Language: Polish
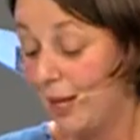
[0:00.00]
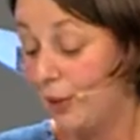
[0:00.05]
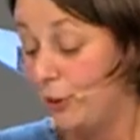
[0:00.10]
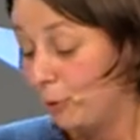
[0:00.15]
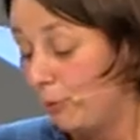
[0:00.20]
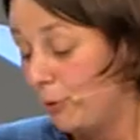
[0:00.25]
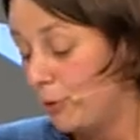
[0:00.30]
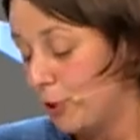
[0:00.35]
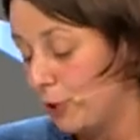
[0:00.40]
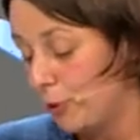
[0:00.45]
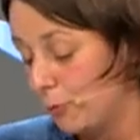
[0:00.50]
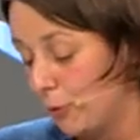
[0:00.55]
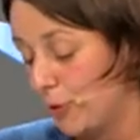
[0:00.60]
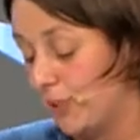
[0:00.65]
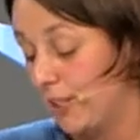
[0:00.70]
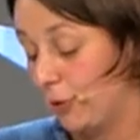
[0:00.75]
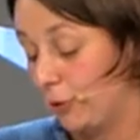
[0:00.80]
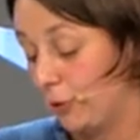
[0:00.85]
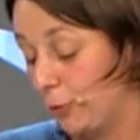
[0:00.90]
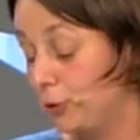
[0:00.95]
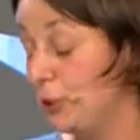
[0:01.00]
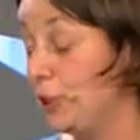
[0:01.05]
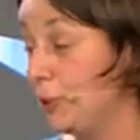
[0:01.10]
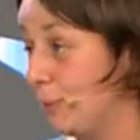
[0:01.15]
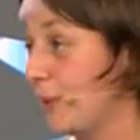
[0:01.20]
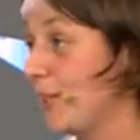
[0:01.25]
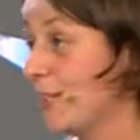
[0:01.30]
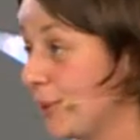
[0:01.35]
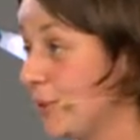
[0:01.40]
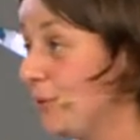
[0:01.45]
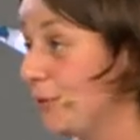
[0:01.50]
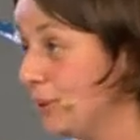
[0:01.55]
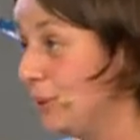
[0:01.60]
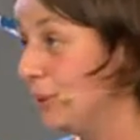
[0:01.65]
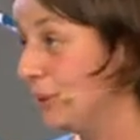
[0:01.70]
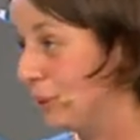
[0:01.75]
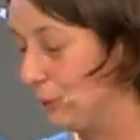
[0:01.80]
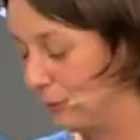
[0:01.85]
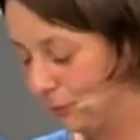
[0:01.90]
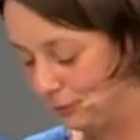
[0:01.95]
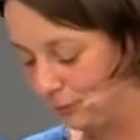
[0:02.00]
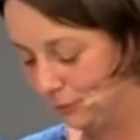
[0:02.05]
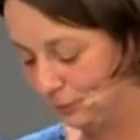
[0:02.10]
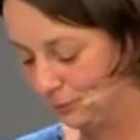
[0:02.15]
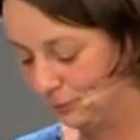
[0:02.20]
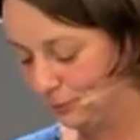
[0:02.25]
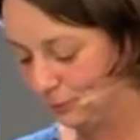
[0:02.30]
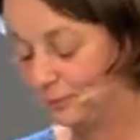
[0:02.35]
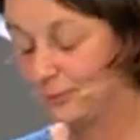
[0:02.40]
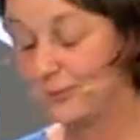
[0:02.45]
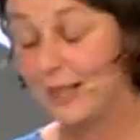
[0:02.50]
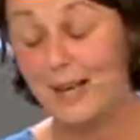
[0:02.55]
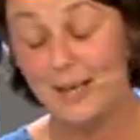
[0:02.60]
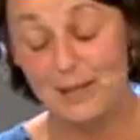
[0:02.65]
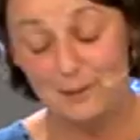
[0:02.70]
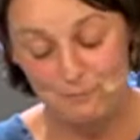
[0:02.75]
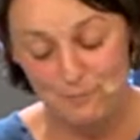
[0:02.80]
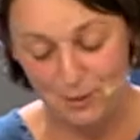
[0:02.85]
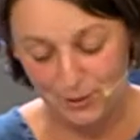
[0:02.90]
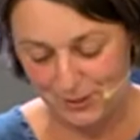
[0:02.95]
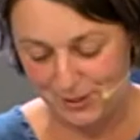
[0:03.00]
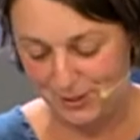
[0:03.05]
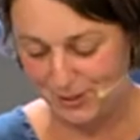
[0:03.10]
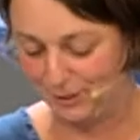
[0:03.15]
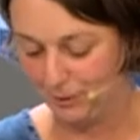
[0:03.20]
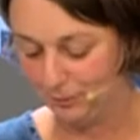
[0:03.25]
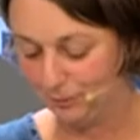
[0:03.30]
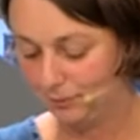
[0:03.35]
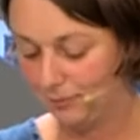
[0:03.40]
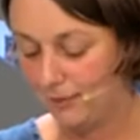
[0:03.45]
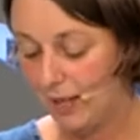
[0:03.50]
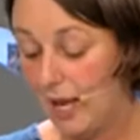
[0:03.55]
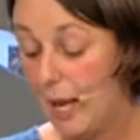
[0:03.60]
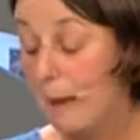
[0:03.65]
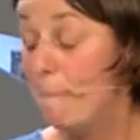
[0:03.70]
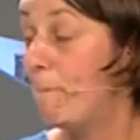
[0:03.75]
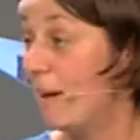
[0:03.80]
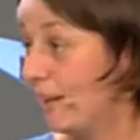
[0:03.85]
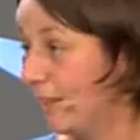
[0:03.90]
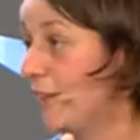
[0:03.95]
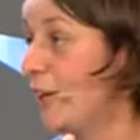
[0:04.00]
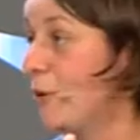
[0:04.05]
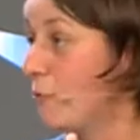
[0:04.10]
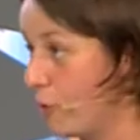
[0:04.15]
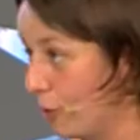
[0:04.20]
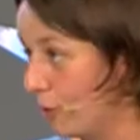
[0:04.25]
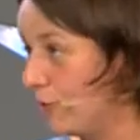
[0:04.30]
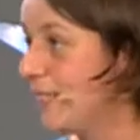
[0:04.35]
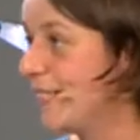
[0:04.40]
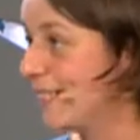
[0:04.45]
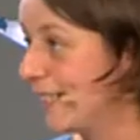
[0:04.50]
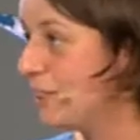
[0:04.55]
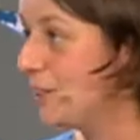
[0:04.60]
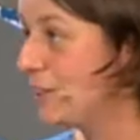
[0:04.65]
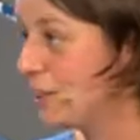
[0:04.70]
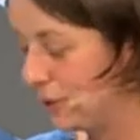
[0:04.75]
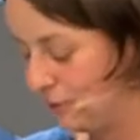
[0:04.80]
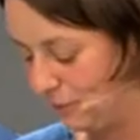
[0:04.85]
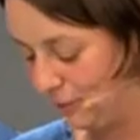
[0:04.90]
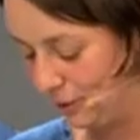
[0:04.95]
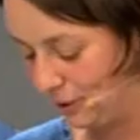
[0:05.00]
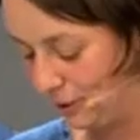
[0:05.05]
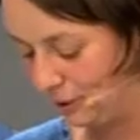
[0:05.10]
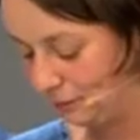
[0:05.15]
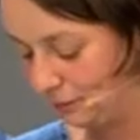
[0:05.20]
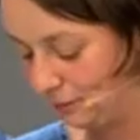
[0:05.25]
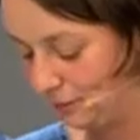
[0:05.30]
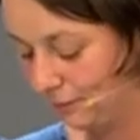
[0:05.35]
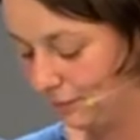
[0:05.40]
No będziesz mógł zatrudnić pracowników. Ale po co? Będę łowić za ciebie.